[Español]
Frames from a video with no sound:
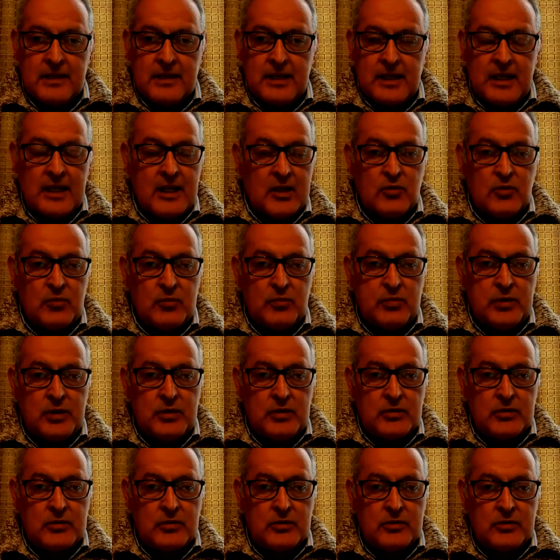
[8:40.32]
era ha
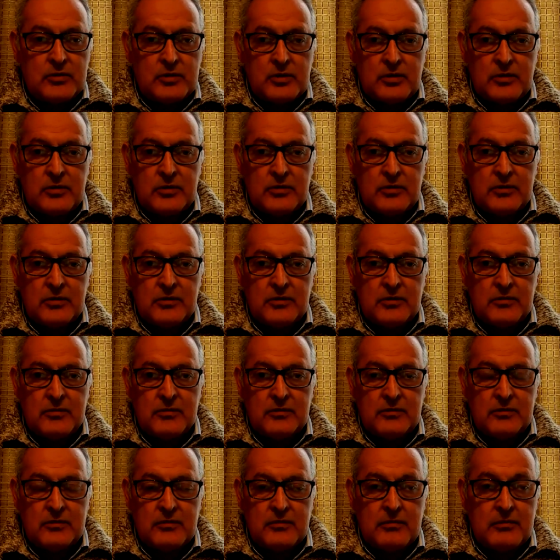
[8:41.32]
cumplido con todo.
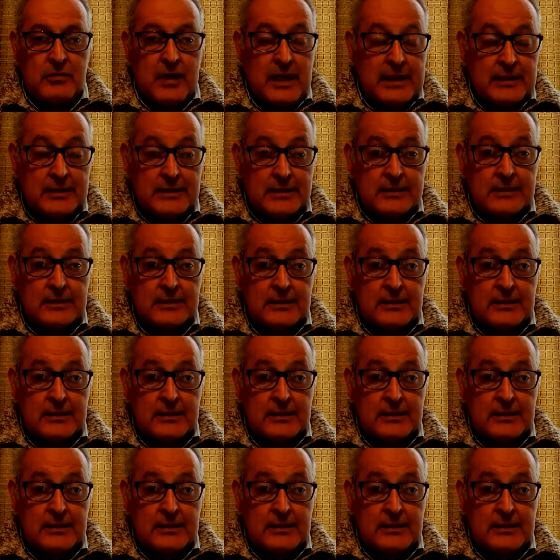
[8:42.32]
Más